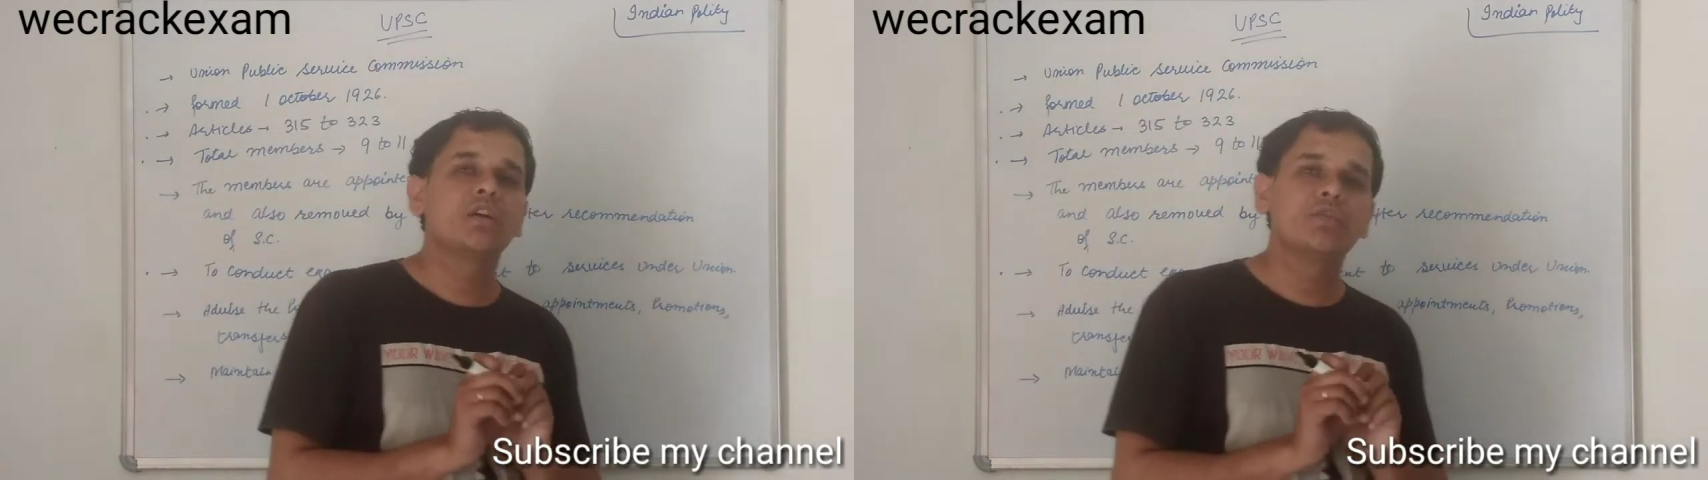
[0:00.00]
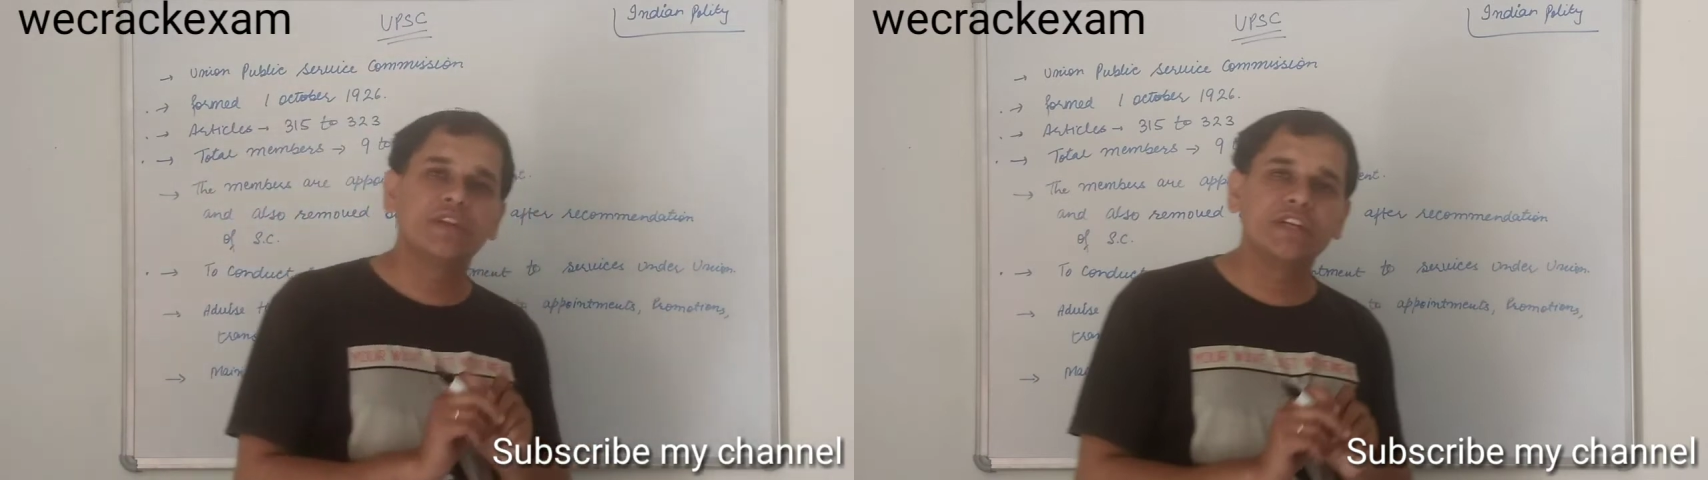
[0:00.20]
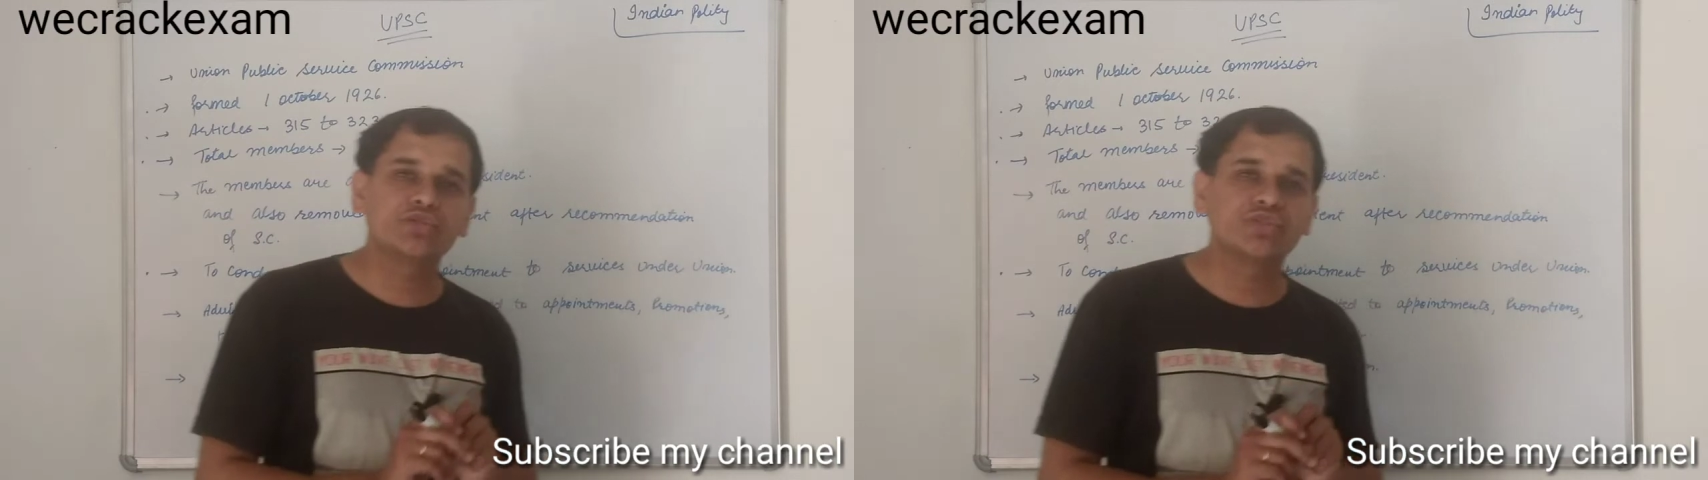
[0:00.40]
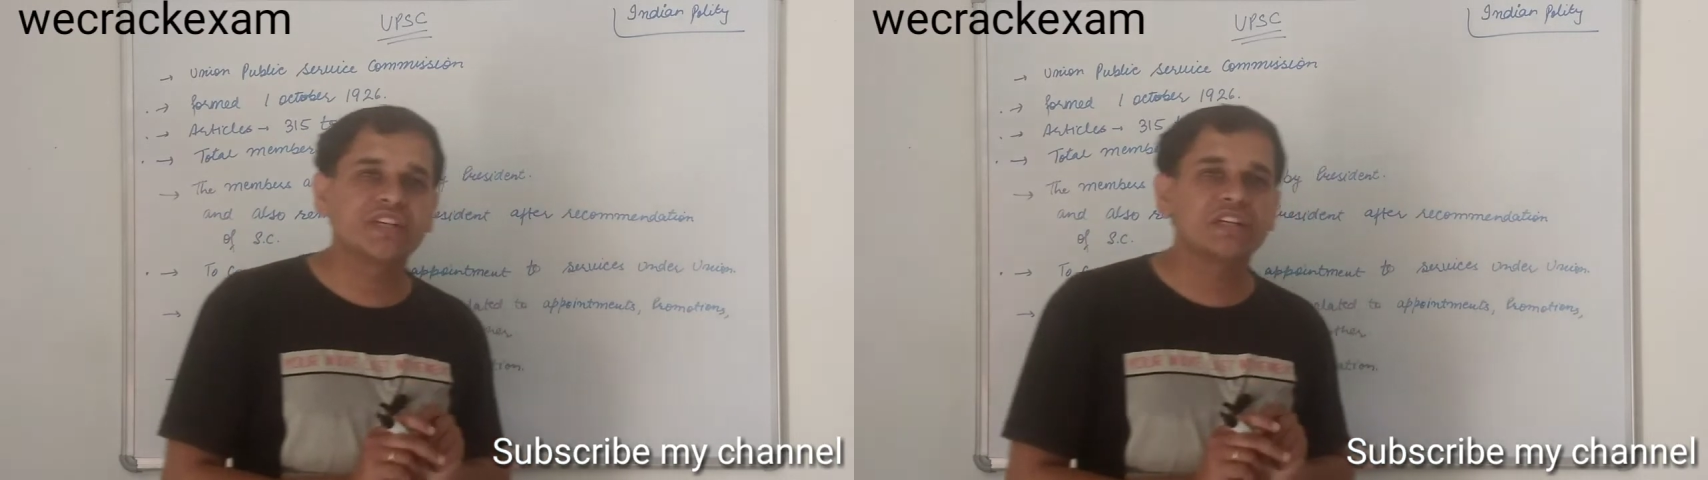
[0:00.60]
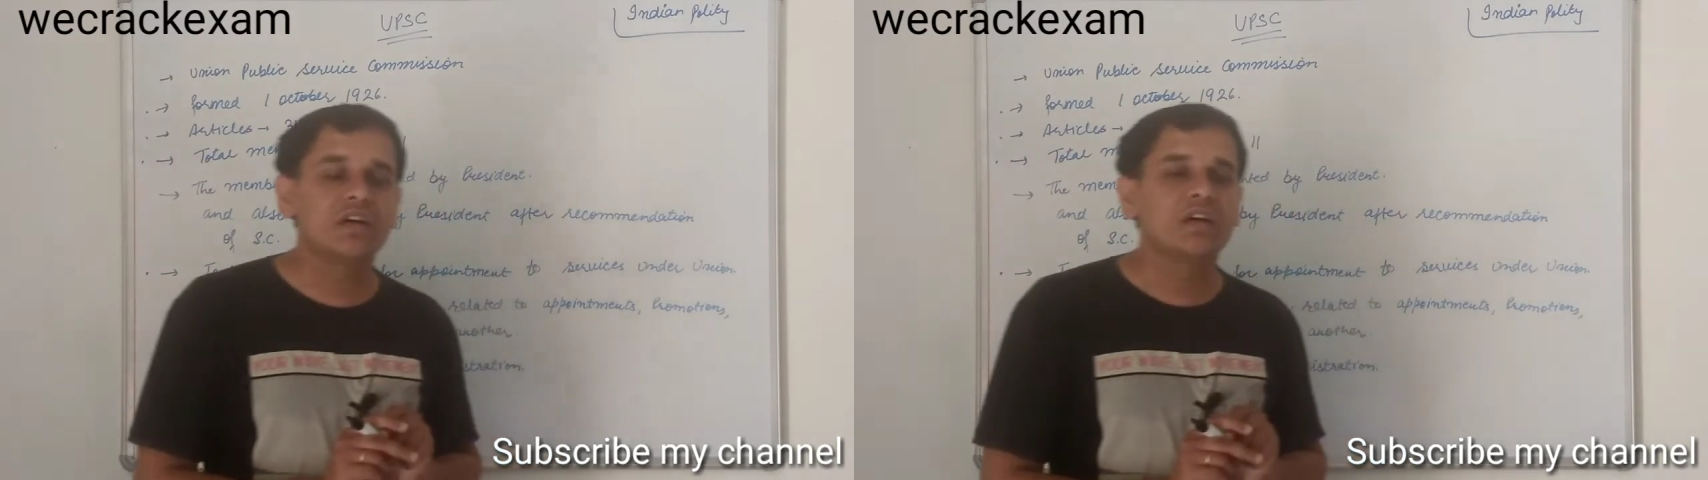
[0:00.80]
फिनिश हो
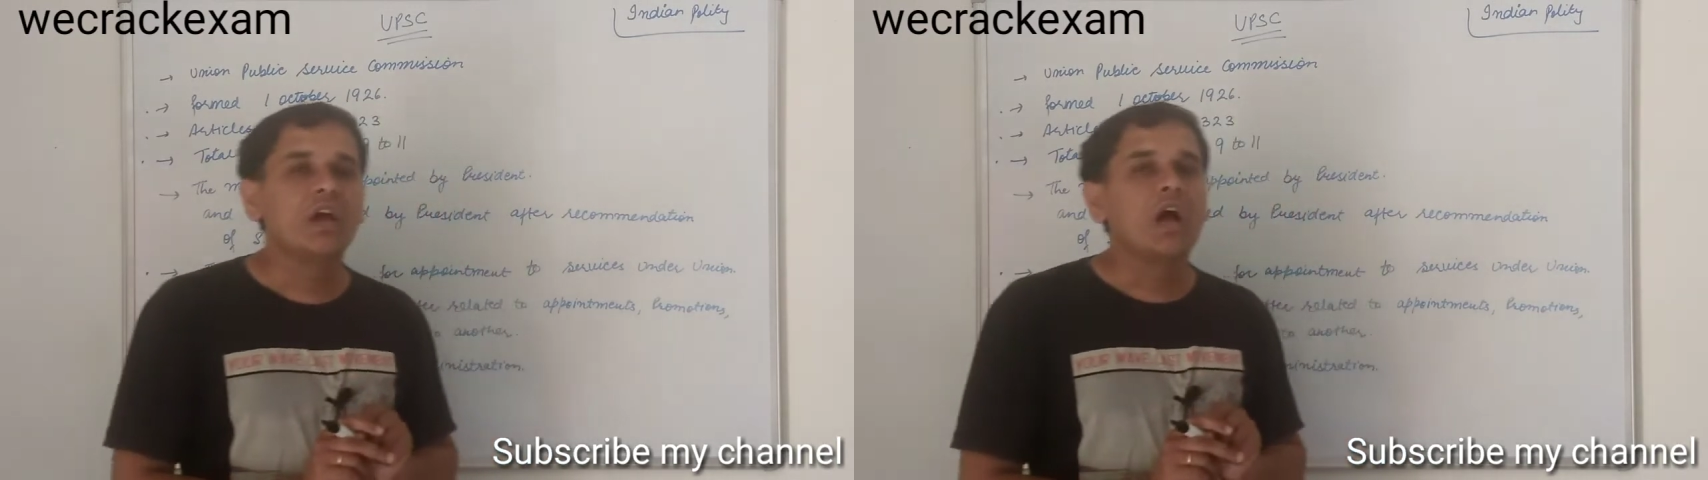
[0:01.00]
जाएगा